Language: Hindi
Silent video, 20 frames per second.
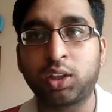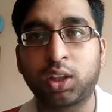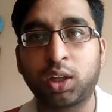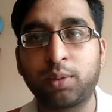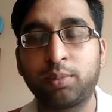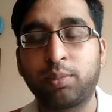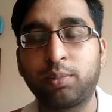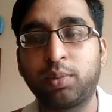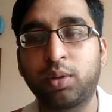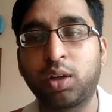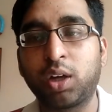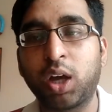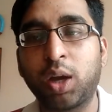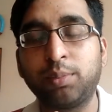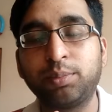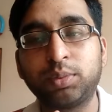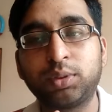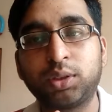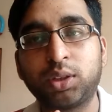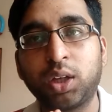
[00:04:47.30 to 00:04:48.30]
तब
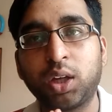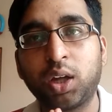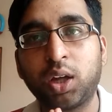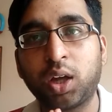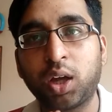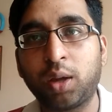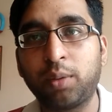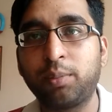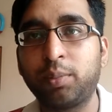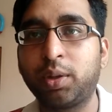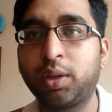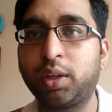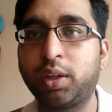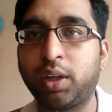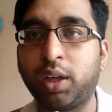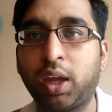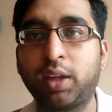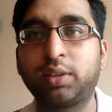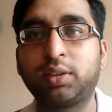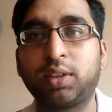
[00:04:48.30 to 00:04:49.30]
कम से कम
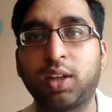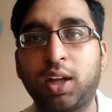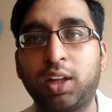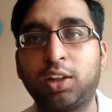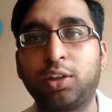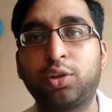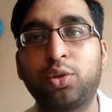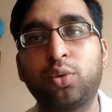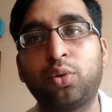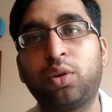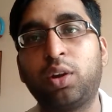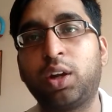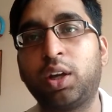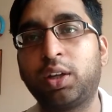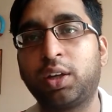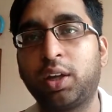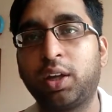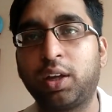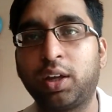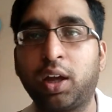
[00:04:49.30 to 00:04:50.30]
एक साल तो
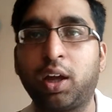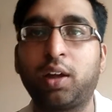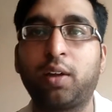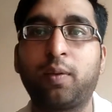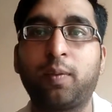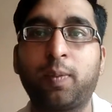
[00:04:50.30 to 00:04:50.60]
लगेगा